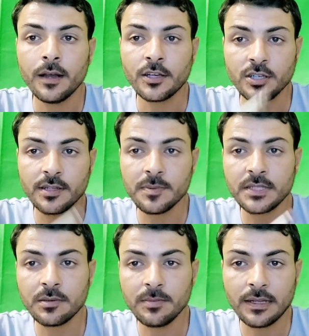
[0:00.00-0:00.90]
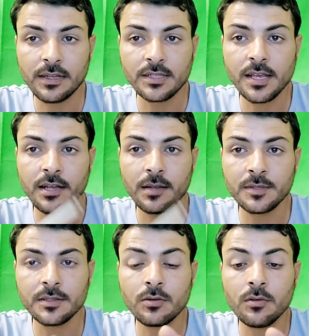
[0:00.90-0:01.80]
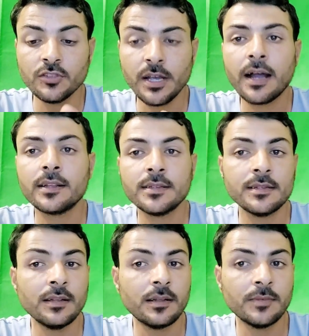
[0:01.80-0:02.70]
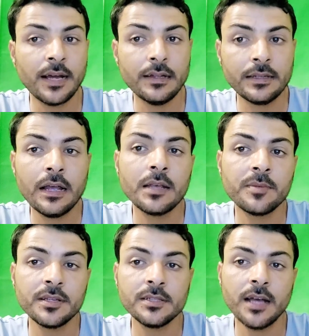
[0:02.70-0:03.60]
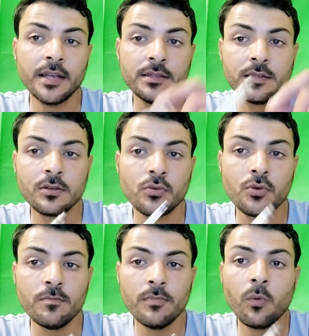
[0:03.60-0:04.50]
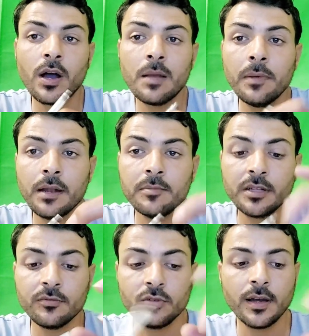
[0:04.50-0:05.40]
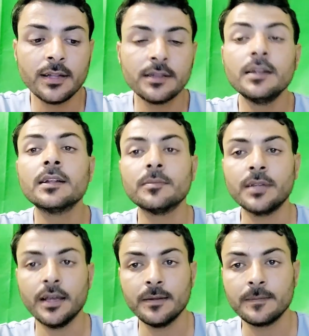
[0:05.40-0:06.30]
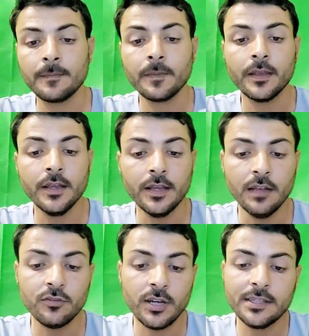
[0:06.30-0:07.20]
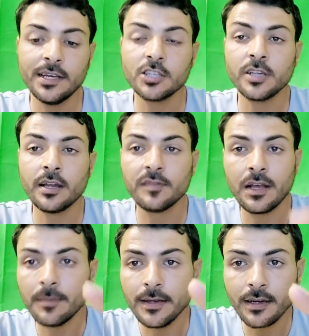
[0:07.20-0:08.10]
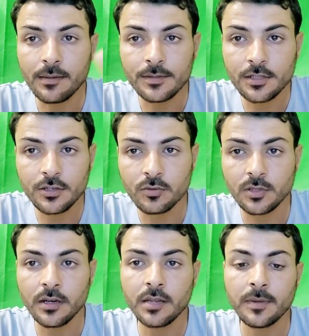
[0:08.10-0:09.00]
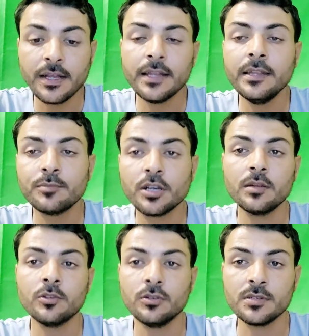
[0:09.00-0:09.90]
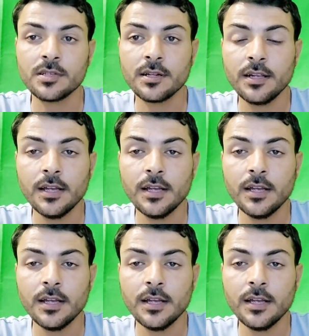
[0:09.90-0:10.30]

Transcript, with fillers: عشان الناس بس اللي بتبعت لي رسايل يا مستر هو مفيش حاجه هتنزل ليله الامتحان لا يا برنس ده هينزل كوم وابل من الفيديوهات ليله الامتحان الفيديوهات دي انا شغال فيها بقالي 15 يوم تقريبا يعني بشكل متواصل